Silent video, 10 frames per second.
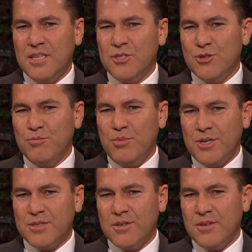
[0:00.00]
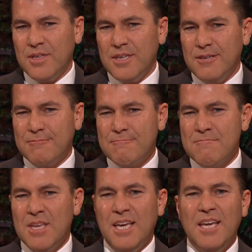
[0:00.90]
他了解你这个
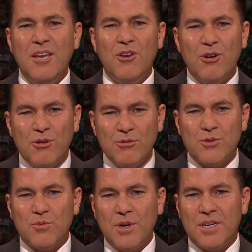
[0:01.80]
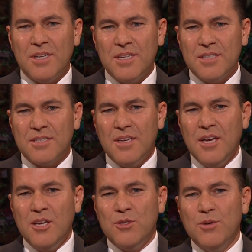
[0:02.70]
人，他知道
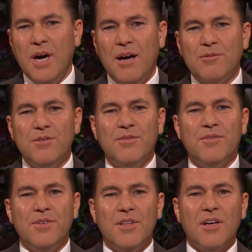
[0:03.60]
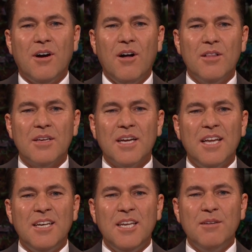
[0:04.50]
为了帮助神的儿
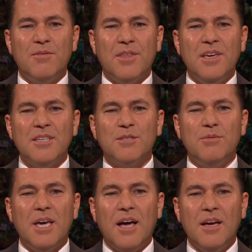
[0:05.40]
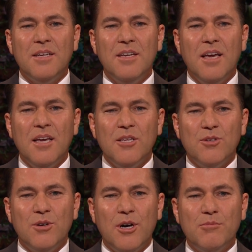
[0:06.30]
女而要履行召
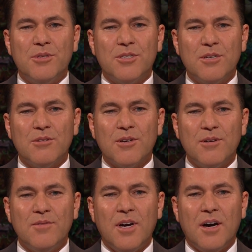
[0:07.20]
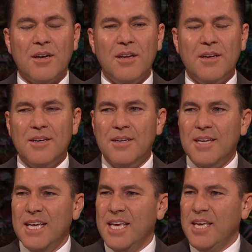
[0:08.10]
唤，并把一些事情抛
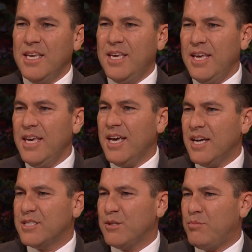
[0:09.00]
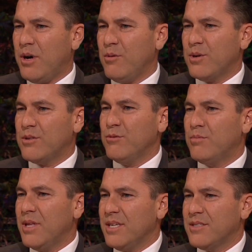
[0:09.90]
在身后是怎么一回事。